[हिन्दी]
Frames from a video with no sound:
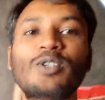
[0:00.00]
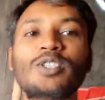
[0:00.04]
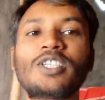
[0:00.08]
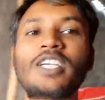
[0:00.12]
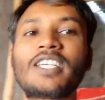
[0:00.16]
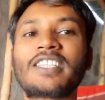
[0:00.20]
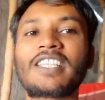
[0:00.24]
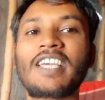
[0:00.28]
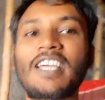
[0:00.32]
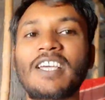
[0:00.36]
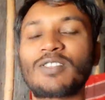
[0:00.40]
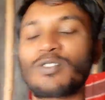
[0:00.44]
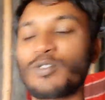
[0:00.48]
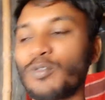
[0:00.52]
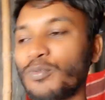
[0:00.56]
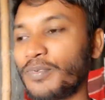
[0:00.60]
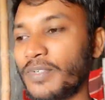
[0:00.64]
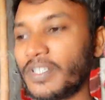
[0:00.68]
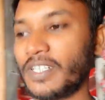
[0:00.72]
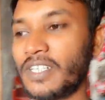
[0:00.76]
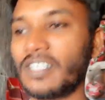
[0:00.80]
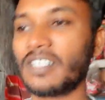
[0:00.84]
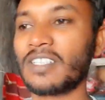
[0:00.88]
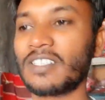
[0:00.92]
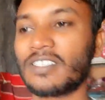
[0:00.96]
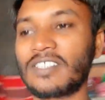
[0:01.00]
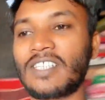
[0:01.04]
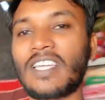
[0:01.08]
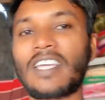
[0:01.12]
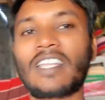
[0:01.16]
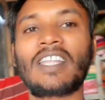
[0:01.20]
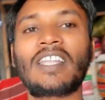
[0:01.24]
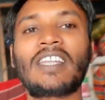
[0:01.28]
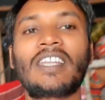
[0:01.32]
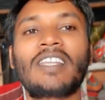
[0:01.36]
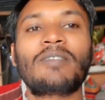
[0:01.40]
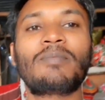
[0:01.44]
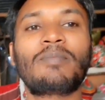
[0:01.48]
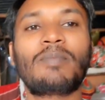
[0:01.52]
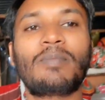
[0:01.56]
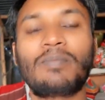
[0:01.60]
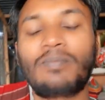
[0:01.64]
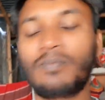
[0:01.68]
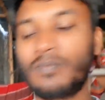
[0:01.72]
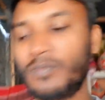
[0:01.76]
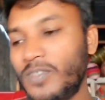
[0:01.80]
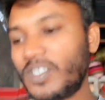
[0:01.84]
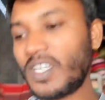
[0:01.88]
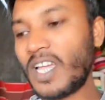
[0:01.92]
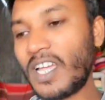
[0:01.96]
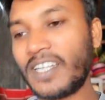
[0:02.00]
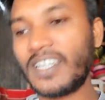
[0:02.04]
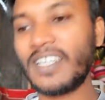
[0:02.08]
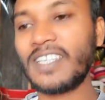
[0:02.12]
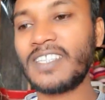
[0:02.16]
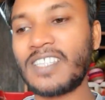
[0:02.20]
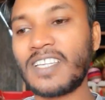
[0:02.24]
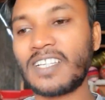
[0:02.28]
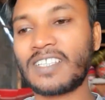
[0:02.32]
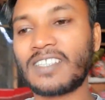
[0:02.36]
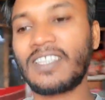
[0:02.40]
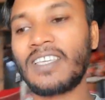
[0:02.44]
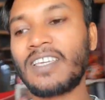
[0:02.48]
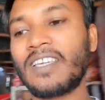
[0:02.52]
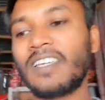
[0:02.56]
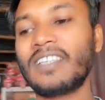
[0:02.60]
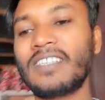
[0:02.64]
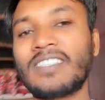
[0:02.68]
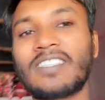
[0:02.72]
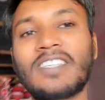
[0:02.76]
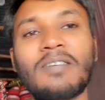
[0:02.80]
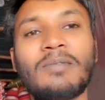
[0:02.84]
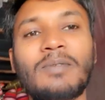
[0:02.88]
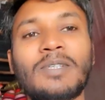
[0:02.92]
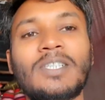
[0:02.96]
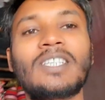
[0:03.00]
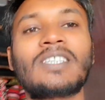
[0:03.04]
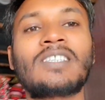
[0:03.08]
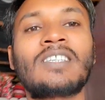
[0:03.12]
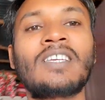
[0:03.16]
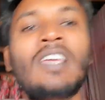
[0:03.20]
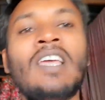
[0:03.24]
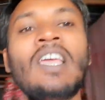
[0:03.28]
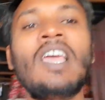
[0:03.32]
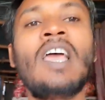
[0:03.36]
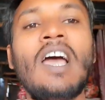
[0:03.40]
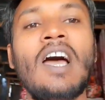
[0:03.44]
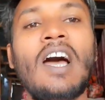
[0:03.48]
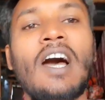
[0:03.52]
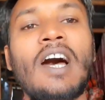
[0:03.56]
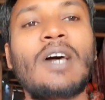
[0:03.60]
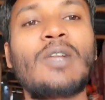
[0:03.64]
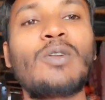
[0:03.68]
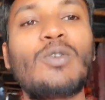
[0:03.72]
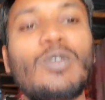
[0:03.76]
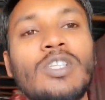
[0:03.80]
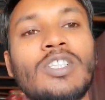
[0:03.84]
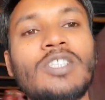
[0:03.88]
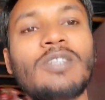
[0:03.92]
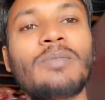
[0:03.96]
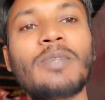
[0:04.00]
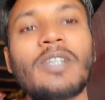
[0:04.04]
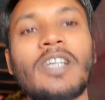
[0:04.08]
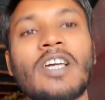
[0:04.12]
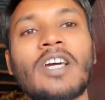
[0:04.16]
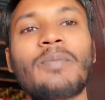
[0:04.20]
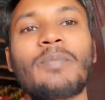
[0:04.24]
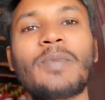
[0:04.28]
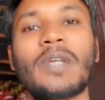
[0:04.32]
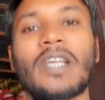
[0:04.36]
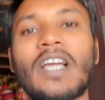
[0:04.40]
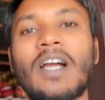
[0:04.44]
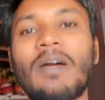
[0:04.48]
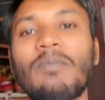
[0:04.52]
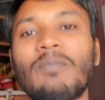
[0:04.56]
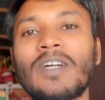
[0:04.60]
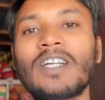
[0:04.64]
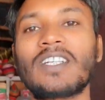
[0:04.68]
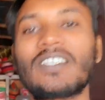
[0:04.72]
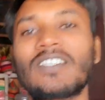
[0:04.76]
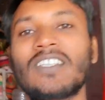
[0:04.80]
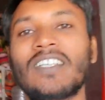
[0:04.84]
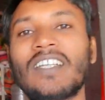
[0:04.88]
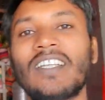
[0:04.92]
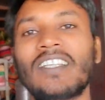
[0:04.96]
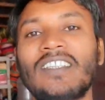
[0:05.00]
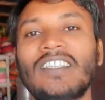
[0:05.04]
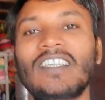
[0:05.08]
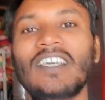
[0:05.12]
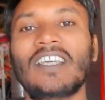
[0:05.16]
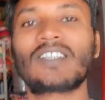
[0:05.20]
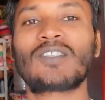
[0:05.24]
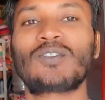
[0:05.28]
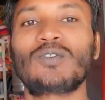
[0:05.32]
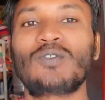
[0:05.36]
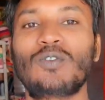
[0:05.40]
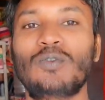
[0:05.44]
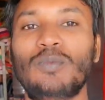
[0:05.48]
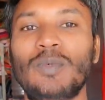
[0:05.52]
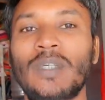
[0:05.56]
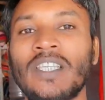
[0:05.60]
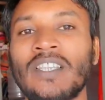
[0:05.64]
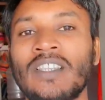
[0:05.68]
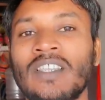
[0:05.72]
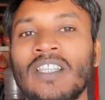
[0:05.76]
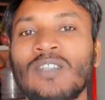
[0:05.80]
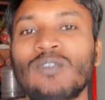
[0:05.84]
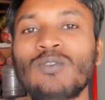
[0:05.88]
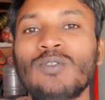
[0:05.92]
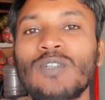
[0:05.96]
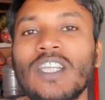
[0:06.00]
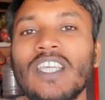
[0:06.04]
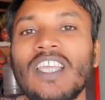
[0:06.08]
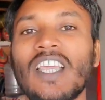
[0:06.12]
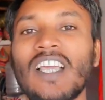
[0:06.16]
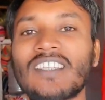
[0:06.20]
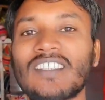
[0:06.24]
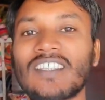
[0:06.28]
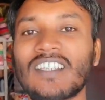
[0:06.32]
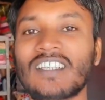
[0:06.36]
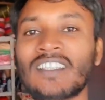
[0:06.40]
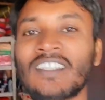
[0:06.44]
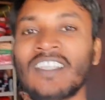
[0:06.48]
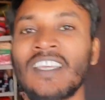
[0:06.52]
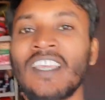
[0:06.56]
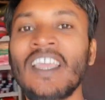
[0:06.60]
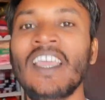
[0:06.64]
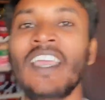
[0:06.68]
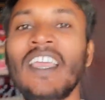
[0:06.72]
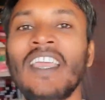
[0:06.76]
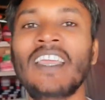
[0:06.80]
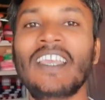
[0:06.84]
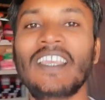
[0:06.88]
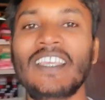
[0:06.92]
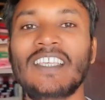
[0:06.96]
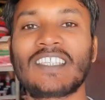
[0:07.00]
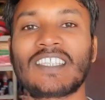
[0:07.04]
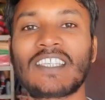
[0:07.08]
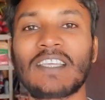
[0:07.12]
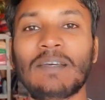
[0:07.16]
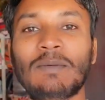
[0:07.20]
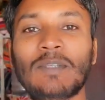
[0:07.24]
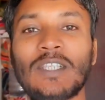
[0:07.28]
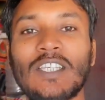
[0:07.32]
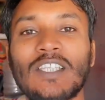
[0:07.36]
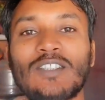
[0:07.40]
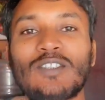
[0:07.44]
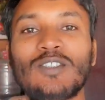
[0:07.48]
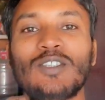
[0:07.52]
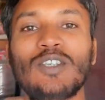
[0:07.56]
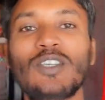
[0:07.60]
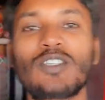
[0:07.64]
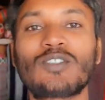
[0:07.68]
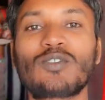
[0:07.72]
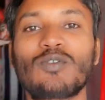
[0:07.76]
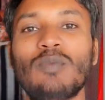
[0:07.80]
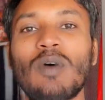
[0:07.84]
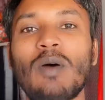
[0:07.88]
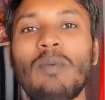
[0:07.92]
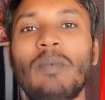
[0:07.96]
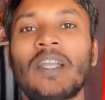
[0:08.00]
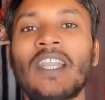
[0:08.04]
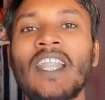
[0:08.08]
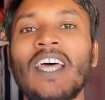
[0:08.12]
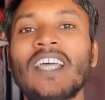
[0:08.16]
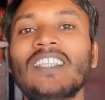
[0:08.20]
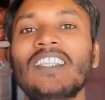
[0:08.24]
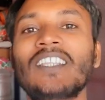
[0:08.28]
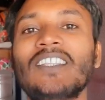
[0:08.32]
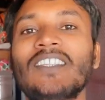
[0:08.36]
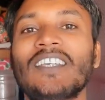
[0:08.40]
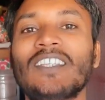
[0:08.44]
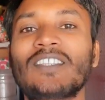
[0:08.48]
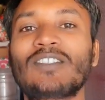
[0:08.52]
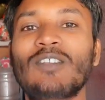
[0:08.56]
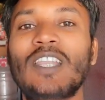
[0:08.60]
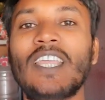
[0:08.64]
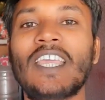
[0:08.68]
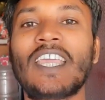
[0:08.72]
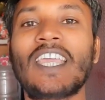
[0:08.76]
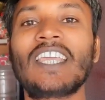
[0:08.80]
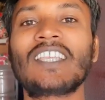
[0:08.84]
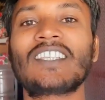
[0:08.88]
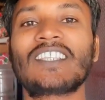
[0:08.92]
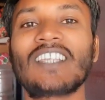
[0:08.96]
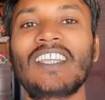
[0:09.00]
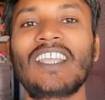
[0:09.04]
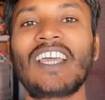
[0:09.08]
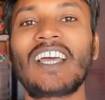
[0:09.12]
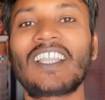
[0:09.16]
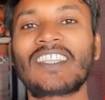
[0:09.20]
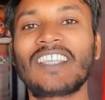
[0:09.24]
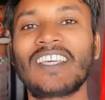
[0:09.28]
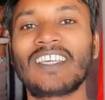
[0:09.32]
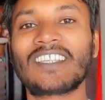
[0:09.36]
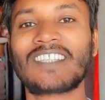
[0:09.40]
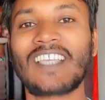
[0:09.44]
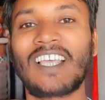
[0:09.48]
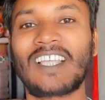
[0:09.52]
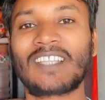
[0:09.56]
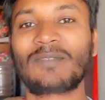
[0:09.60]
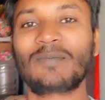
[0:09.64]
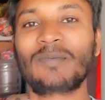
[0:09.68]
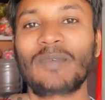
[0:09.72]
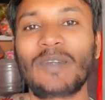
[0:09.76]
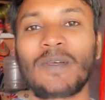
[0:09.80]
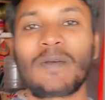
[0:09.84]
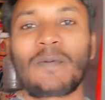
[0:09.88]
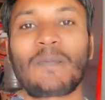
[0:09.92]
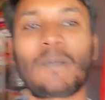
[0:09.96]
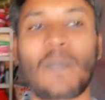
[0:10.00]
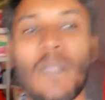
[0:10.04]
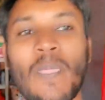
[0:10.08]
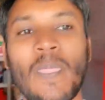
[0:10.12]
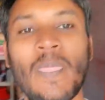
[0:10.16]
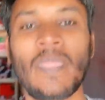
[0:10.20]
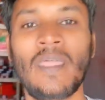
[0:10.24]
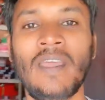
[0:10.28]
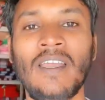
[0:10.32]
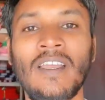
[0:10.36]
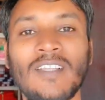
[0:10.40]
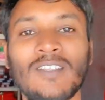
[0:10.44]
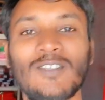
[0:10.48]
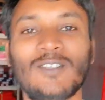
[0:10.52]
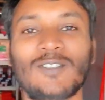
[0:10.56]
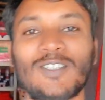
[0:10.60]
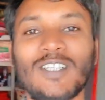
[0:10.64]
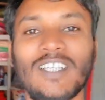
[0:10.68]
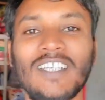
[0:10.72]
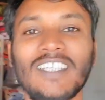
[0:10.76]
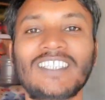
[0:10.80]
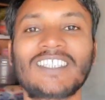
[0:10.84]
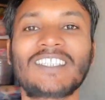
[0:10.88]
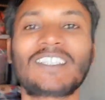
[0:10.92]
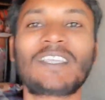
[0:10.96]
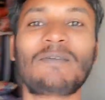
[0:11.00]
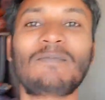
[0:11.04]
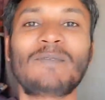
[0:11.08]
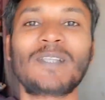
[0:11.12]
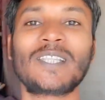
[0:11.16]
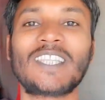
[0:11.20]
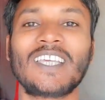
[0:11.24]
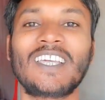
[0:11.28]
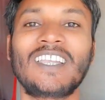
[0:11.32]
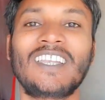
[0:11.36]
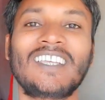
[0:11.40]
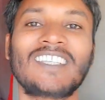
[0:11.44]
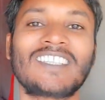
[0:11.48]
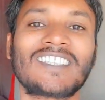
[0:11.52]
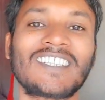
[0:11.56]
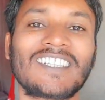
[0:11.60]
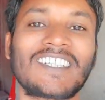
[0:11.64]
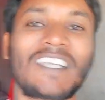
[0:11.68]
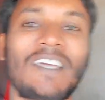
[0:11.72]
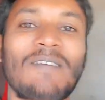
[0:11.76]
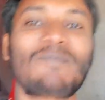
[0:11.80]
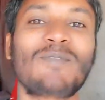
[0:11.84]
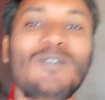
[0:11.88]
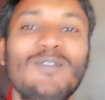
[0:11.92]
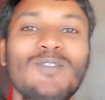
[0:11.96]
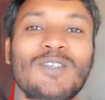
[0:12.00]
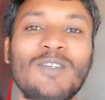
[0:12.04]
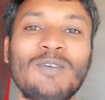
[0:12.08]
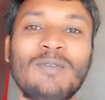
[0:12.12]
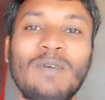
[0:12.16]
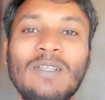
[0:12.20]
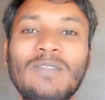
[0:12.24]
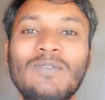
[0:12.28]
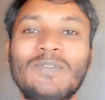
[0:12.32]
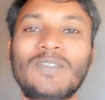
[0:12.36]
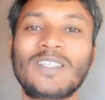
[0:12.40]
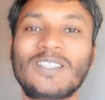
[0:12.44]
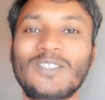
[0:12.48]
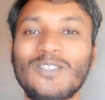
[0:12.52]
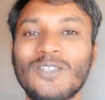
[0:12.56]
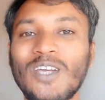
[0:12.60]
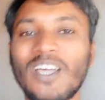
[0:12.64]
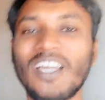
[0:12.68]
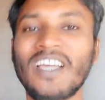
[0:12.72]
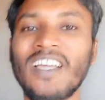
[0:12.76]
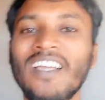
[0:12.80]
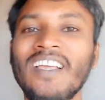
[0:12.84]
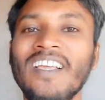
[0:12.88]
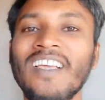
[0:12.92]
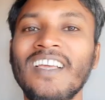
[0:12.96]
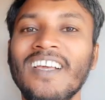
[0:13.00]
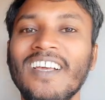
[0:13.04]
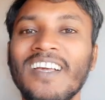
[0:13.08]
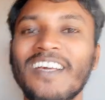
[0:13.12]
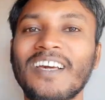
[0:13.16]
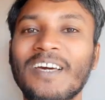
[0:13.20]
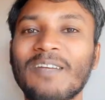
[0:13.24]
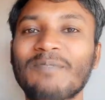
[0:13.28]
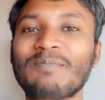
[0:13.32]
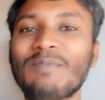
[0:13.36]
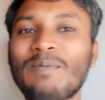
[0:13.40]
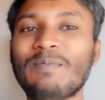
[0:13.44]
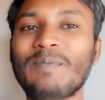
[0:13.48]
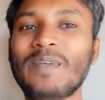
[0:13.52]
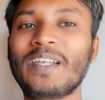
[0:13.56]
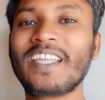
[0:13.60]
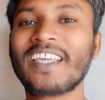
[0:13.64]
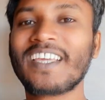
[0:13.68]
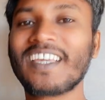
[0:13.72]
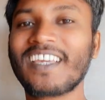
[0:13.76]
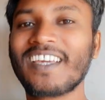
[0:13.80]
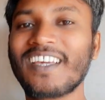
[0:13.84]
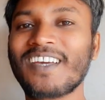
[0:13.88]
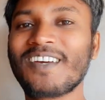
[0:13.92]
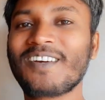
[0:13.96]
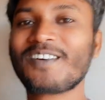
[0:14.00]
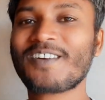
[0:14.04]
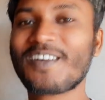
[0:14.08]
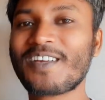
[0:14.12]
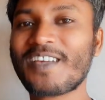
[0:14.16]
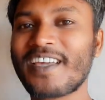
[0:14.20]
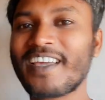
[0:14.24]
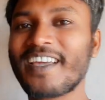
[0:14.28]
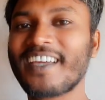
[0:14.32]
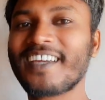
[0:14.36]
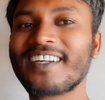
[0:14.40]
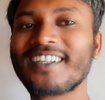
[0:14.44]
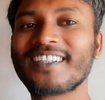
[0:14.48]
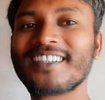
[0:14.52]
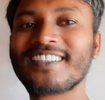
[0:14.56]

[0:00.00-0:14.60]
हो जाता है तो फिर जाना नहीं जा नहीं सकते हैं इसके वजह से और रूही जी भी घर पे काम करते रहती है तो वो भी इतना दूर नहीं आ सकती इसके वजह से जो सुबह बना देती है तो लेके ही चले आते हैं साथ में चले सीधा मिलते हैं लंच के टाइम में उसके बाद फिर जो है घर पे मिलेंगे ओके